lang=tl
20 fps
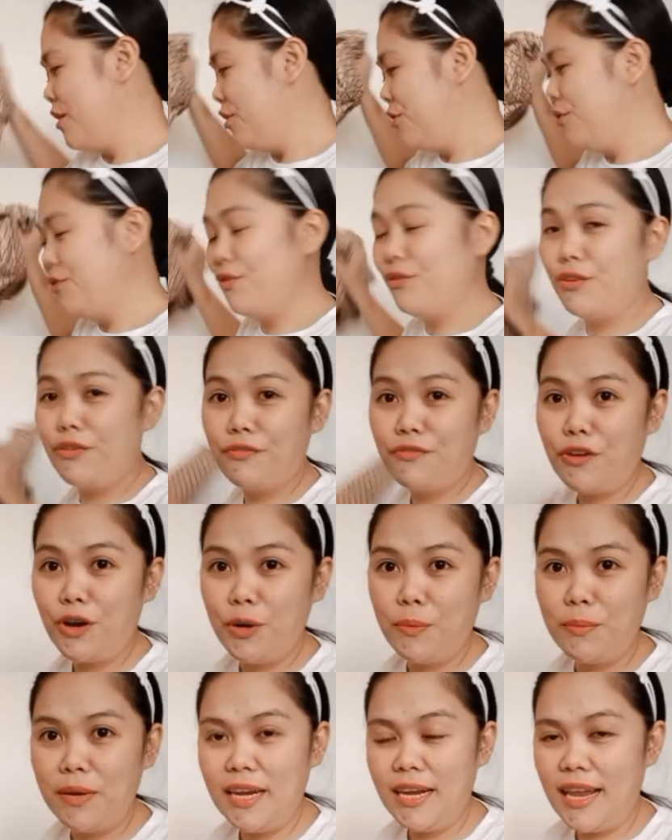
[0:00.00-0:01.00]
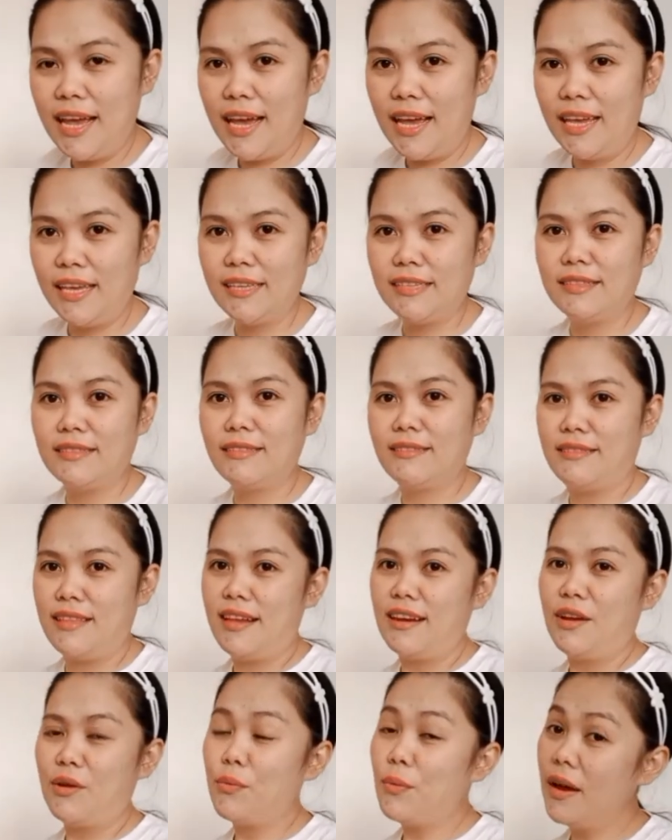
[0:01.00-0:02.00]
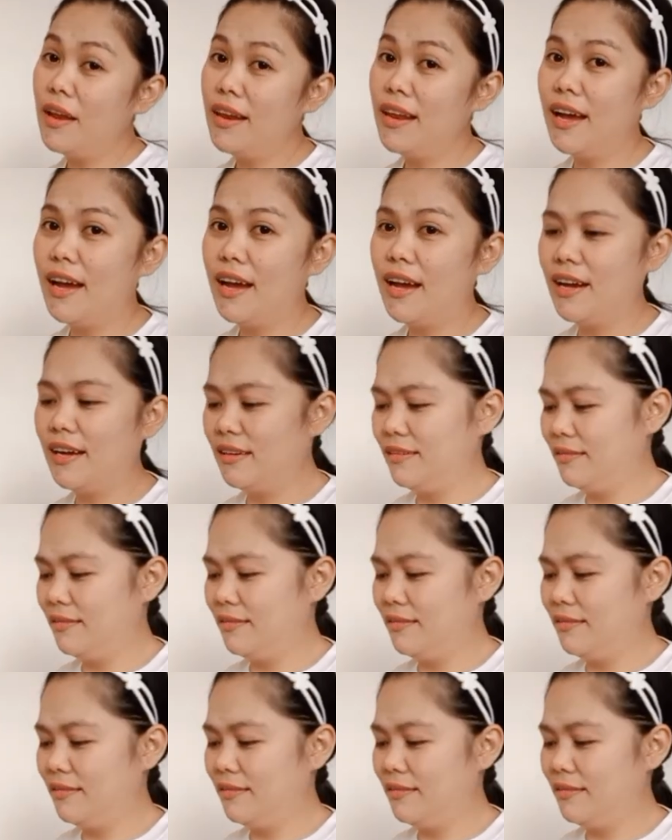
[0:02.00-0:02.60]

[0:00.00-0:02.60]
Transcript: yung uniform nila is dalawa lang